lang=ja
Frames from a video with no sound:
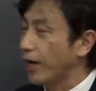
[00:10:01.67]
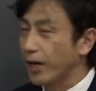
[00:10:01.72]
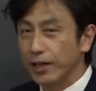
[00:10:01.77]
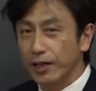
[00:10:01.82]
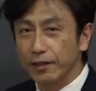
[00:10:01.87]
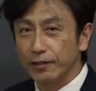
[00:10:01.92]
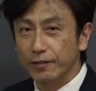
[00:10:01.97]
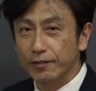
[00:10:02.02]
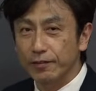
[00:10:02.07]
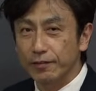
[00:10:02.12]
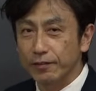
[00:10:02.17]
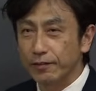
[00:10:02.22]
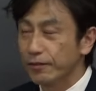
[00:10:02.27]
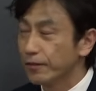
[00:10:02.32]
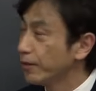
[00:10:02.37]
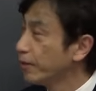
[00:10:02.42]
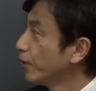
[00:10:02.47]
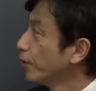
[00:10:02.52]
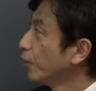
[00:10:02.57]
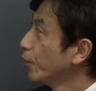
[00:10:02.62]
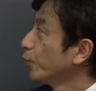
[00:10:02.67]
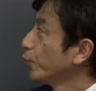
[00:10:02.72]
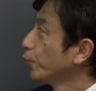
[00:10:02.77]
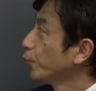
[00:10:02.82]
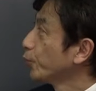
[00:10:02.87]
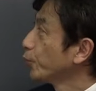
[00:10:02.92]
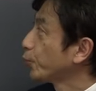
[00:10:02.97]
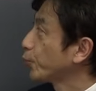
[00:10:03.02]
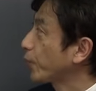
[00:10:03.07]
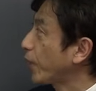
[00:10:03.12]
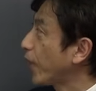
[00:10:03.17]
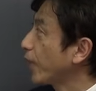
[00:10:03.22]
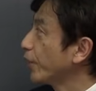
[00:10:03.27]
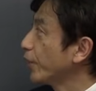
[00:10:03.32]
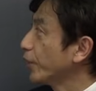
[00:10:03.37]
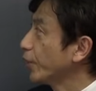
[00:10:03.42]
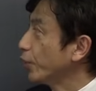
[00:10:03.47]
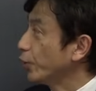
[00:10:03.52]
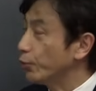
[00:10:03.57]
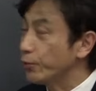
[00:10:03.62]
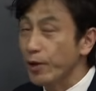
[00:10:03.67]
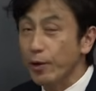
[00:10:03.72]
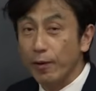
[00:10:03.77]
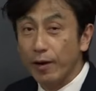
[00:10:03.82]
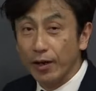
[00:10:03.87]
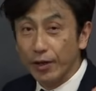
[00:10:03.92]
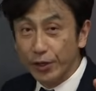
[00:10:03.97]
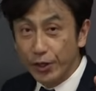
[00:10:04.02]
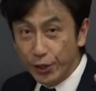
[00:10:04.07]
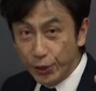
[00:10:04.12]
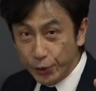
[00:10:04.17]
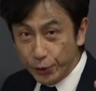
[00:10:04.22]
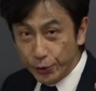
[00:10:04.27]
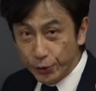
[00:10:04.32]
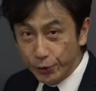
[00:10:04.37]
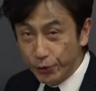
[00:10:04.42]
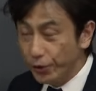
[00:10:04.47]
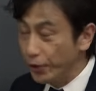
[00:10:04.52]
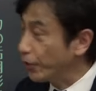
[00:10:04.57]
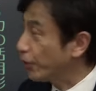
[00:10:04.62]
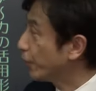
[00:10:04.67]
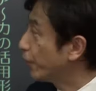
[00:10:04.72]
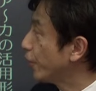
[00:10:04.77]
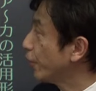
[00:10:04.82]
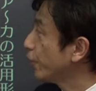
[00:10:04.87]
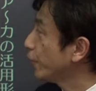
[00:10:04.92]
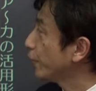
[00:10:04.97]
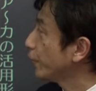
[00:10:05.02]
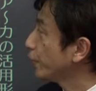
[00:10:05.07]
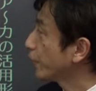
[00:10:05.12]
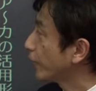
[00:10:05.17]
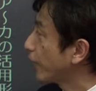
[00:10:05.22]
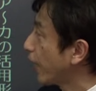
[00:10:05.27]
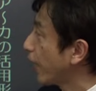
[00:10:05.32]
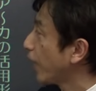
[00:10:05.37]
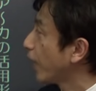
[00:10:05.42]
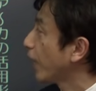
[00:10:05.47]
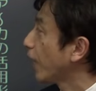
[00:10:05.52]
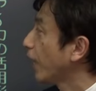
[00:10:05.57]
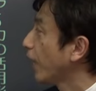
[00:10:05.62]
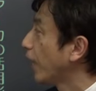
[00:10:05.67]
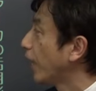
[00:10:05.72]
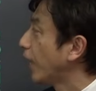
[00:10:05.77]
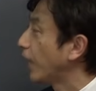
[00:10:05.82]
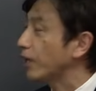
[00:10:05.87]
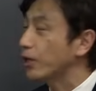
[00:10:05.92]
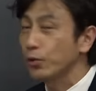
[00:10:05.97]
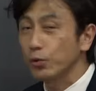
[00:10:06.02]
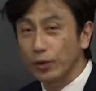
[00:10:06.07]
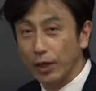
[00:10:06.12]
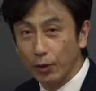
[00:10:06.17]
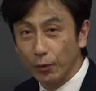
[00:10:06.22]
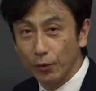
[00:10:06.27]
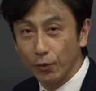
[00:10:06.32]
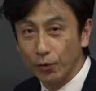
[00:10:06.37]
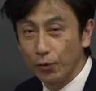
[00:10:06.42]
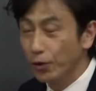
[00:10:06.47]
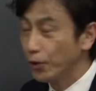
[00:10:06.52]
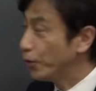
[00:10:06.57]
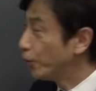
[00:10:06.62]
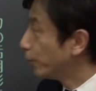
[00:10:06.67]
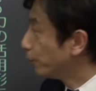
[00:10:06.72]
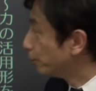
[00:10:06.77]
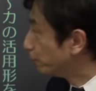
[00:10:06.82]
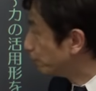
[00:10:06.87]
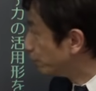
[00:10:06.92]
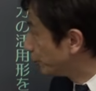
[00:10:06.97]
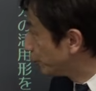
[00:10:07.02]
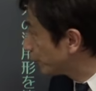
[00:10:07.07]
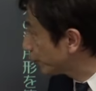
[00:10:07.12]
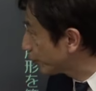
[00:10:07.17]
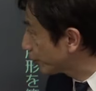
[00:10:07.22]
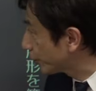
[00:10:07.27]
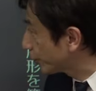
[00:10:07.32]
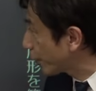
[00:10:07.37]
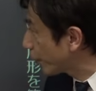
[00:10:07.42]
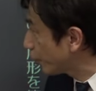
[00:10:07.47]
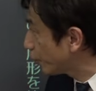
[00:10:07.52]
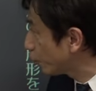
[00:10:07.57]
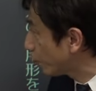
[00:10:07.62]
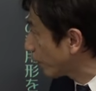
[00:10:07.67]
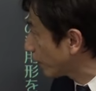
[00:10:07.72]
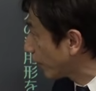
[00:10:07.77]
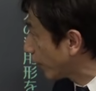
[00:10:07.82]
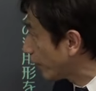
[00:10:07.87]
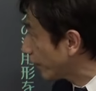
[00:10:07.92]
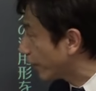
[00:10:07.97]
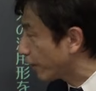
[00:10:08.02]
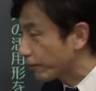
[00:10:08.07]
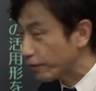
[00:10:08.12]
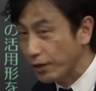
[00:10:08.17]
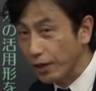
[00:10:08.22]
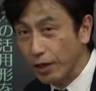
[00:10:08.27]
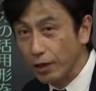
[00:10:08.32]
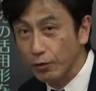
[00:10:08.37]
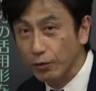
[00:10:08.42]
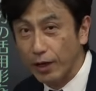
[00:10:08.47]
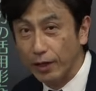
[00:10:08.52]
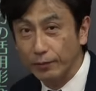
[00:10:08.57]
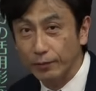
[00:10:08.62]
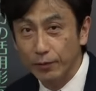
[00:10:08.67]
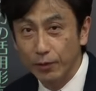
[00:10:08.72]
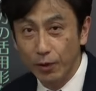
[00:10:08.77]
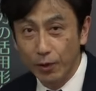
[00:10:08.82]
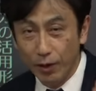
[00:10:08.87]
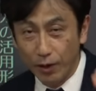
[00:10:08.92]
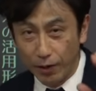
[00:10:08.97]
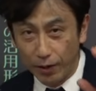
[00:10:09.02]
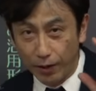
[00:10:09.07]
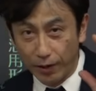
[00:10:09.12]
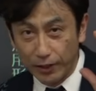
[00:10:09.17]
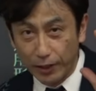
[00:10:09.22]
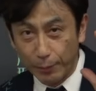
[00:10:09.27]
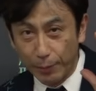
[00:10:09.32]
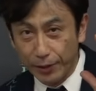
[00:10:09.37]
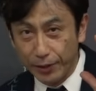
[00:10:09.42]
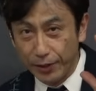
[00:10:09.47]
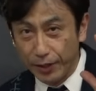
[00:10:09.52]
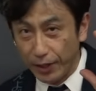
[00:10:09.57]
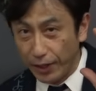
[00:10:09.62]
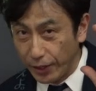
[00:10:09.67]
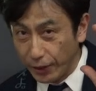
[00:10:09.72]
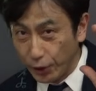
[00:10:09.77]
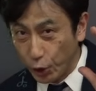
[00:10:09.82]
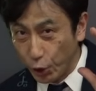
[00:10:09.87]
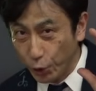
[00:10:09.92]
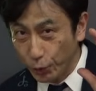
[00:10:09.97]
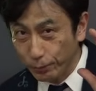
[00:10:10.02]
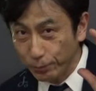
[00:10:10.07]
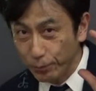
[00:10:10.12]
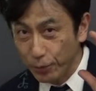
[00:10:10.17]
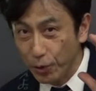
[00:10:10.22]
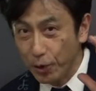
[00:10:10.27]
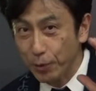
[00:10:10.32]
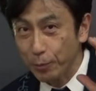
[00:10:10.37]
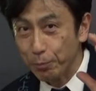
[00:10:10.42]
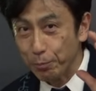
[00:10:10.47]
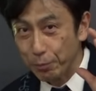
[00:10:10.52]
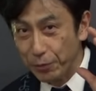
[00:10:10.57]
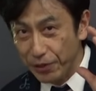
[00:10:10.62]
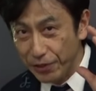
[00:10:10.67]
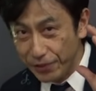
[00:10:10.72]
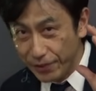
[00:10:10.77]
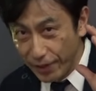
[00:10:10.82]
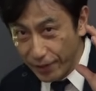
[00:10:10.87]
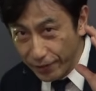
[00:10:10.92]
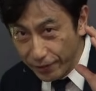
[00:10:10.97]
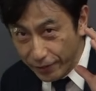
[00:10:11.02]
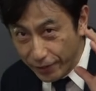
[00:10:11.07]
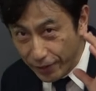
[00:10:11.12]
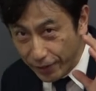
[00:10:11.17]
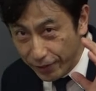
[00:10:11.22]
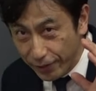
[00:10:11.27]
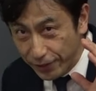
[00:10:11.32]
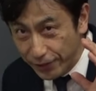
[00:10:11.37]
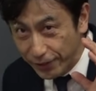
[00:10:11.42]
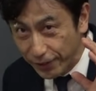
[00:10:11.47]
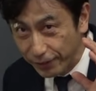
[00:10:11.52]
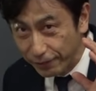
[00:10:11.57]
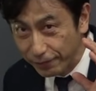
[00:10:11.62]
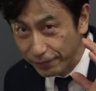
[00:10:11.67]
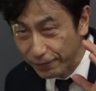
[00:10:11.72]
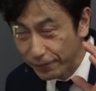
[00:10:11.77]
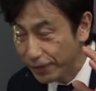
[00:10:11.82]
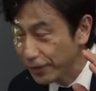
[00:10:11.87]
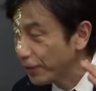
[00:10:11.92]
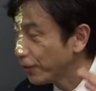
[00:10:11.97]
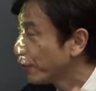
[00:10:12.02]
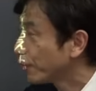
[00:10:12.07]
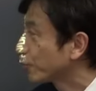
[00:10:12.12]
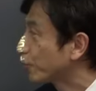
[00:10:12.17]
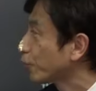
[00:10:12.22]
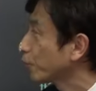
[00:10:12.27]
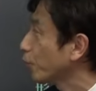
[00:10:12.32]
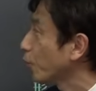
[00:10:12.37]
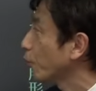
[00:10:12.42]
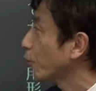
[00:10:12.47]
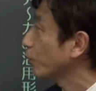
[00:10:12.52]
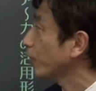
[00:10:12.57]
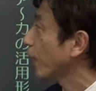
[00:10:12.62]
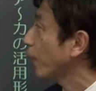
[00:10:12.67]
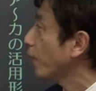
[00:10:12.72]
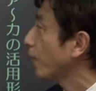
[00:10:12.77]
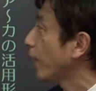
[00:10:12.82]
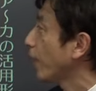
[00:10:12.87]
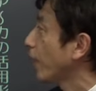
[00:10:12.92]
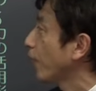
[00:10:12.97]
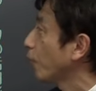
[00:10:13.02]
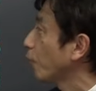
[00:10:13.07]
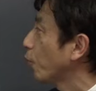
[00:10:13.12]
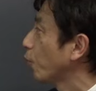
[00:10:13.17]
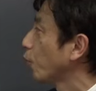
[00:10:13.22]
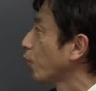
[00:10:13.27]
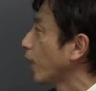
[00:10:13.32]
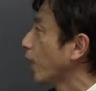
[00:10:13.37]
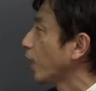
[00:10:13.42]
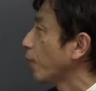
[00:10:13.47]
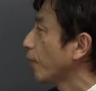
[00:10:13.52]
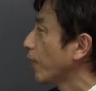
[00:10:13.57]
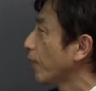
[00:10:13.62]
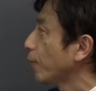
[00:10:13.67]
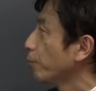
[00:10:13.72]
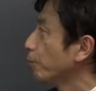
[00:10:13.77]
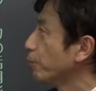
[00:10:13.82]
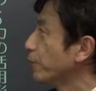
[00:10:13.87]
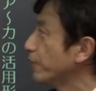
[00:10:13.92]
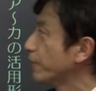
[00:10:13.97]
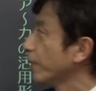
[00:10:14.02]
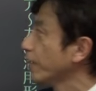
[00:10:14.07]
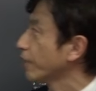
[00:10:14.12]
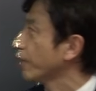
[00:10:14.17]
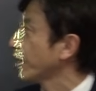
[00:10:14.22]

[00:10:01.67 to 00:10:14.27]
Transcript: あらんです。深いゆえは理由、理由があるのだろう。無っていうのは何形につながるのか。頭に入ってる。未然形でした。すると答えは、このアラは未然